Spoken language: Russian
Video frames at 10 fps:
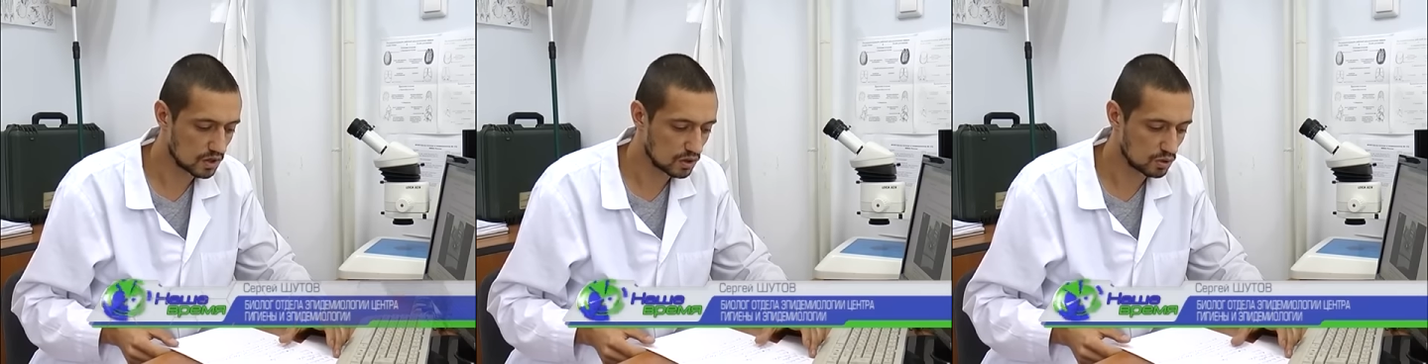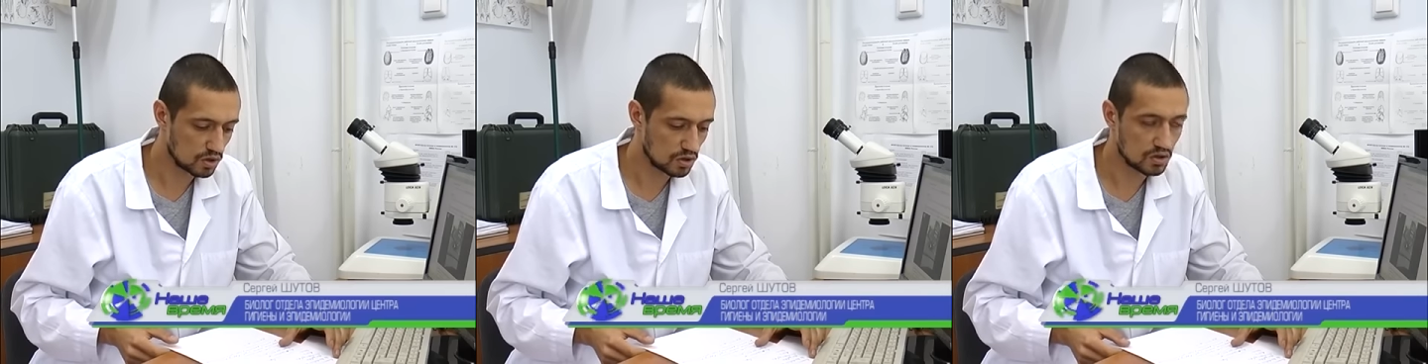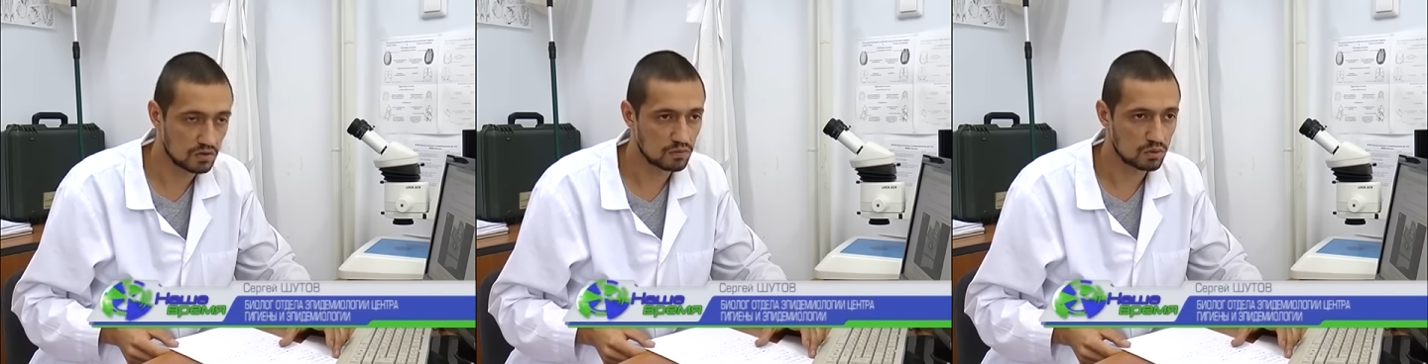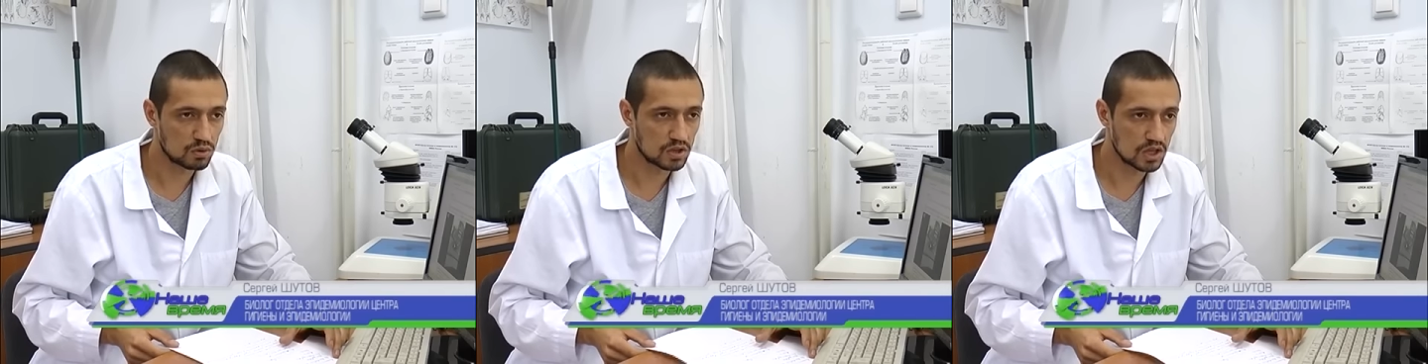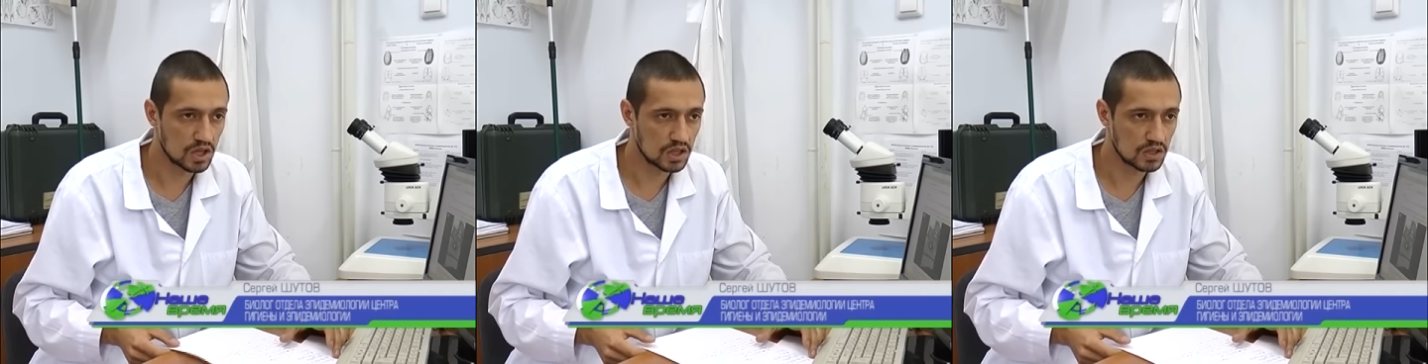огородные
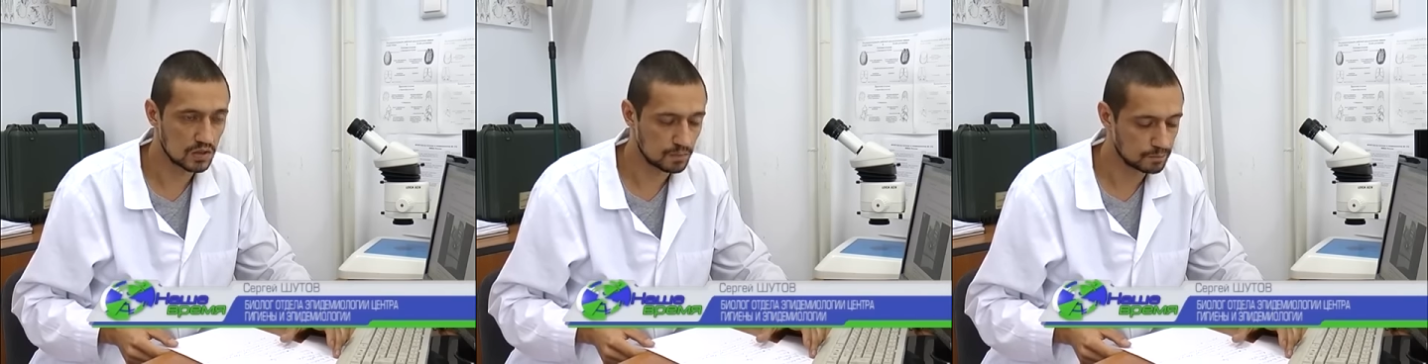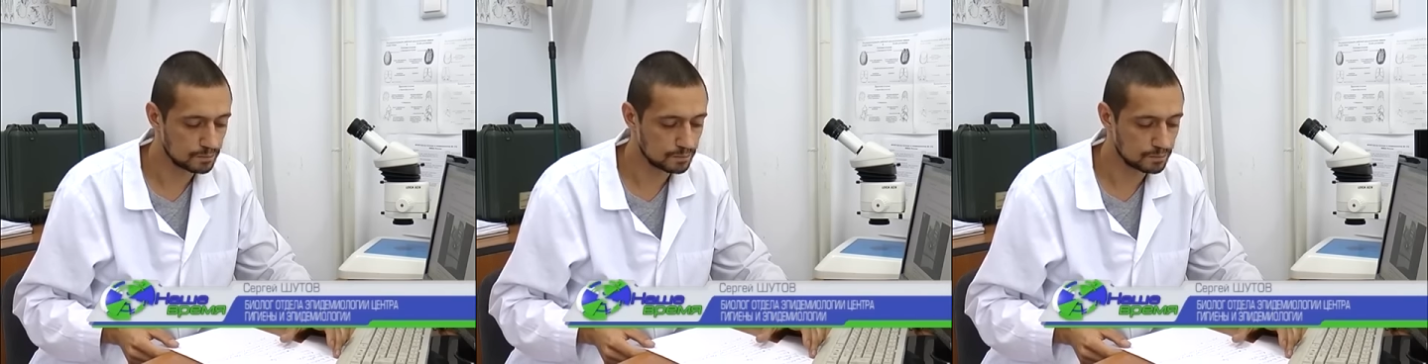фрукты, ягоды,